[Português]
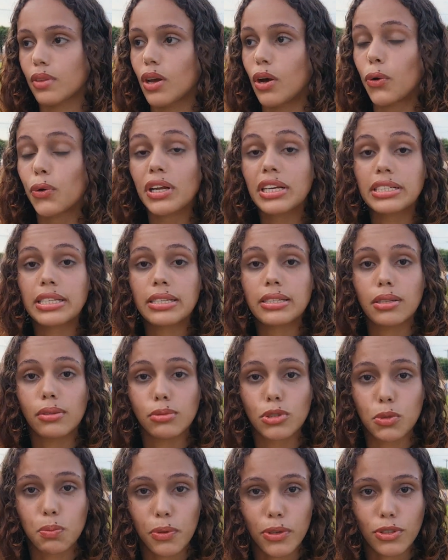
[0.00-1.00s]
a organização
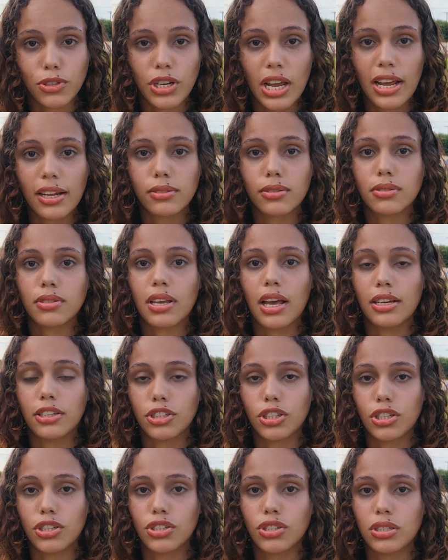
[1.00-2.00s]
dos projetos, a
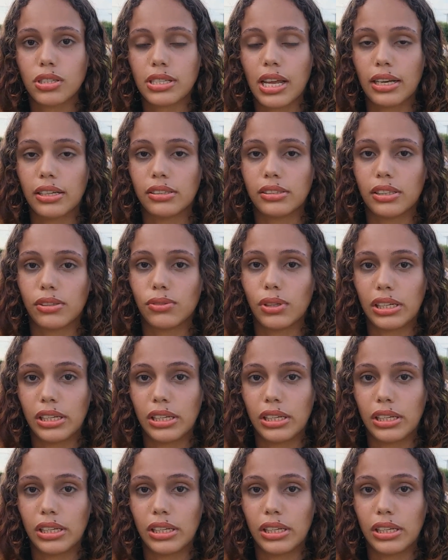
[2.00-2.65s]
gente está lidando